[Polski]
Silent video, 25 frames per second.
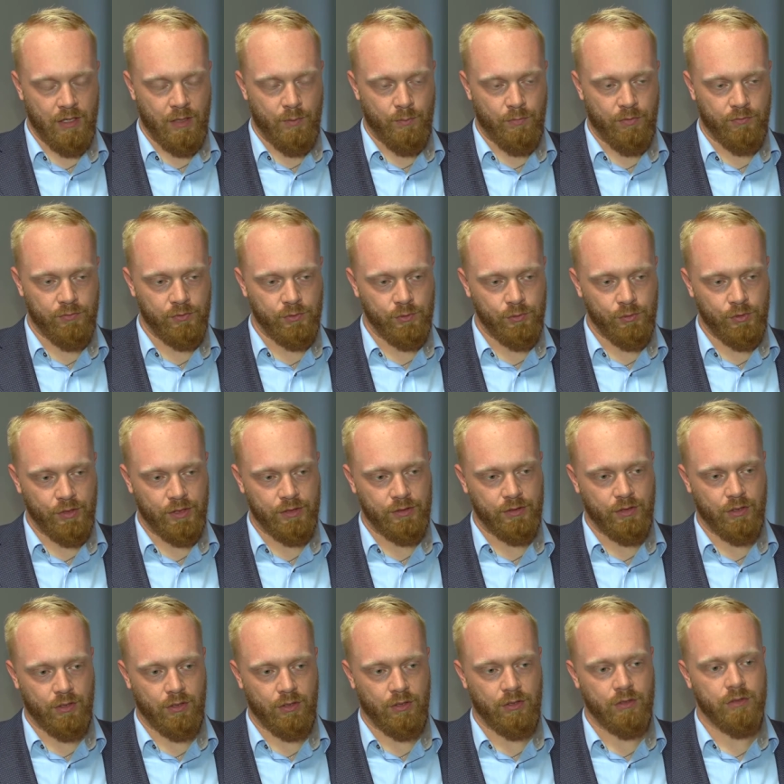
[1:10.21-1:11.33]
Powoduje
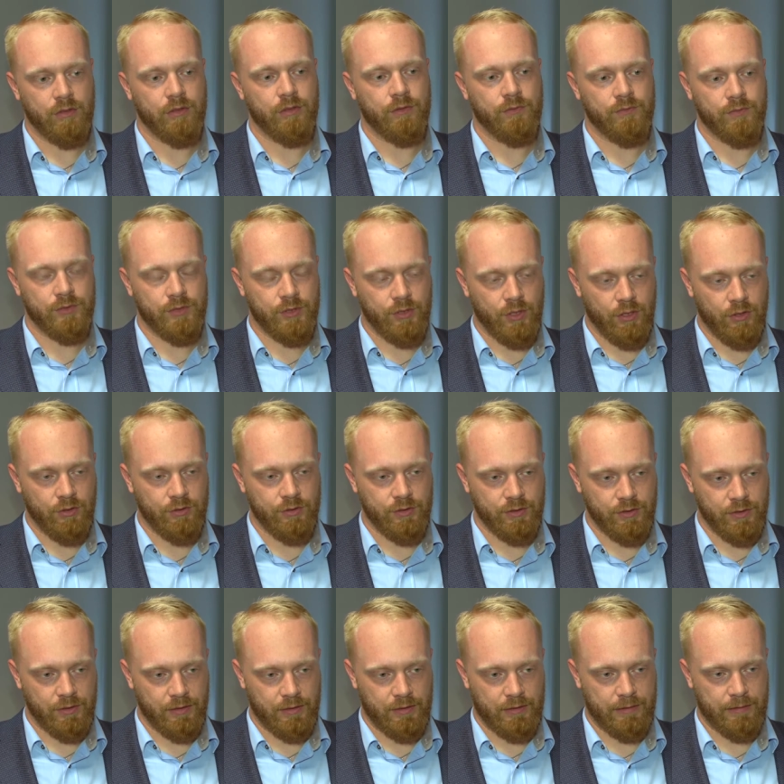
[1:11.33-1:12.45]
to
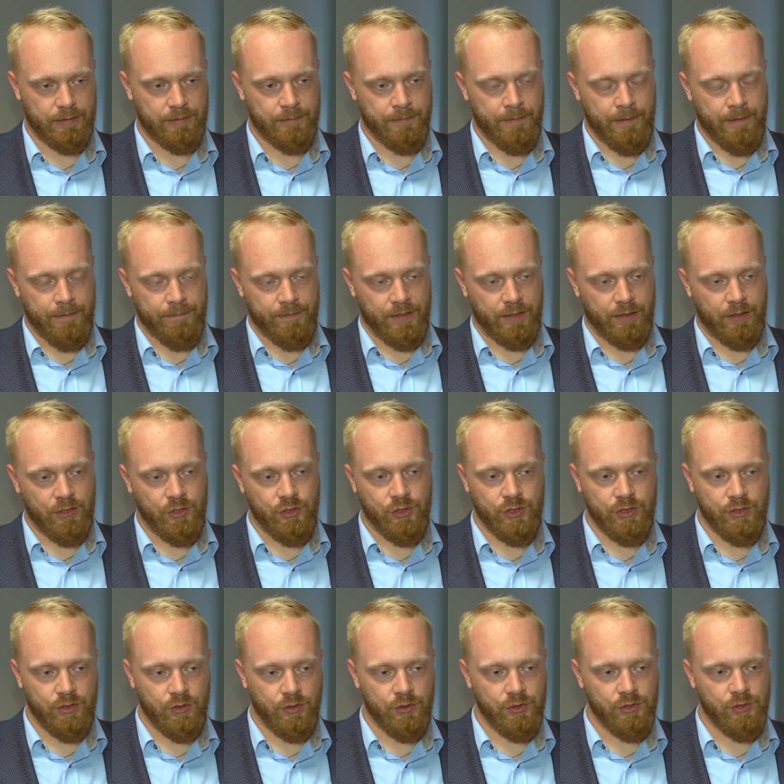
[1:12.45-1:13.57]
wzrost e, takich
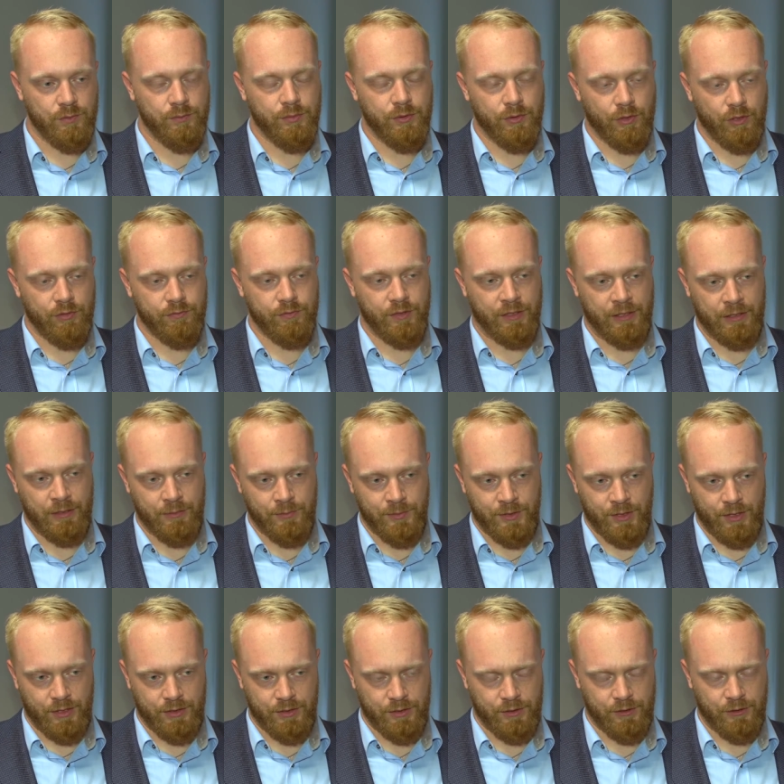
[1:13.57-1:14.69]
czynności biurowych,
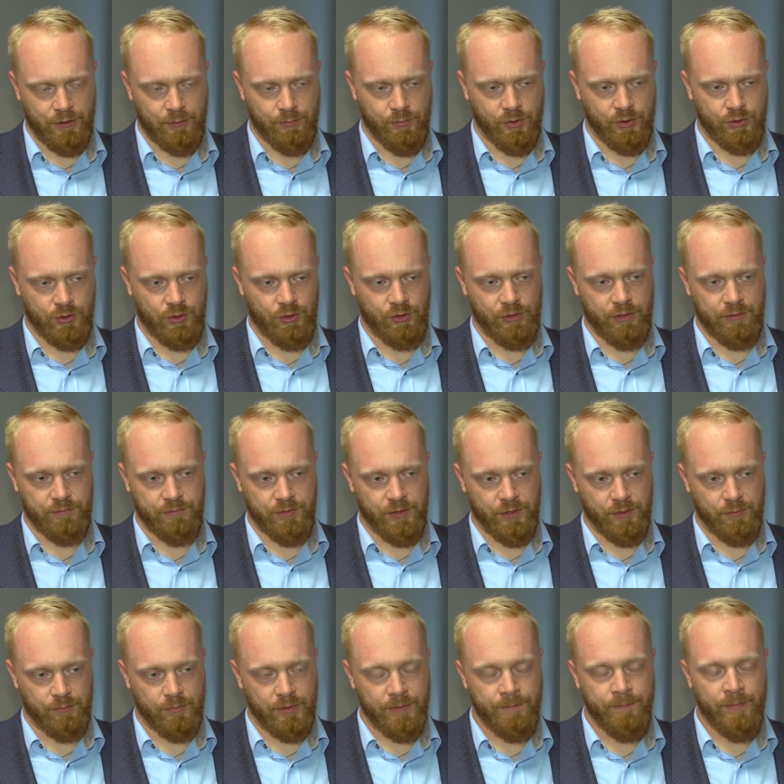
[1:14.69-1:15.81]
administracyjnych po stronie
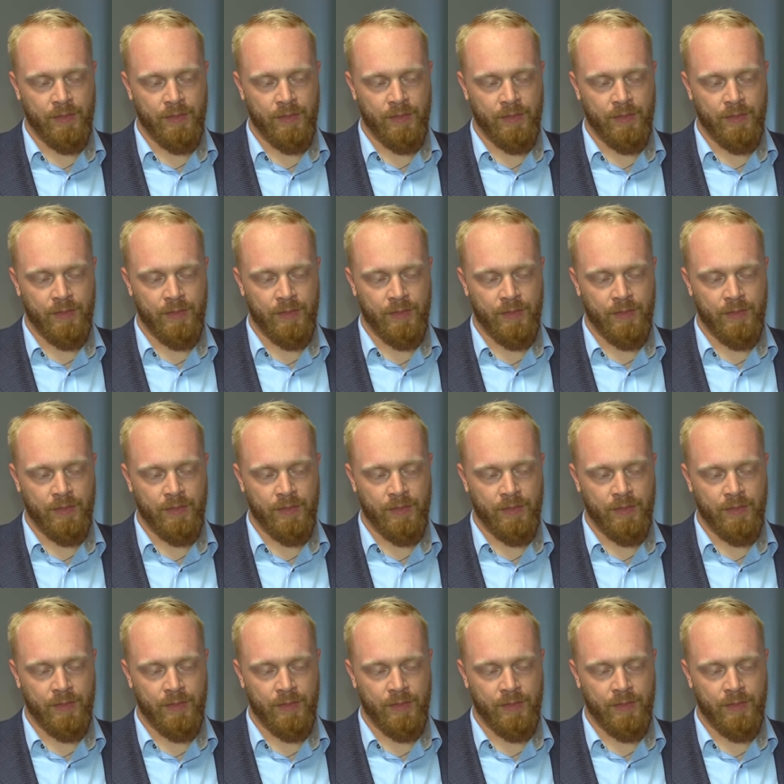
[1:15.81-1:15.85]
firm.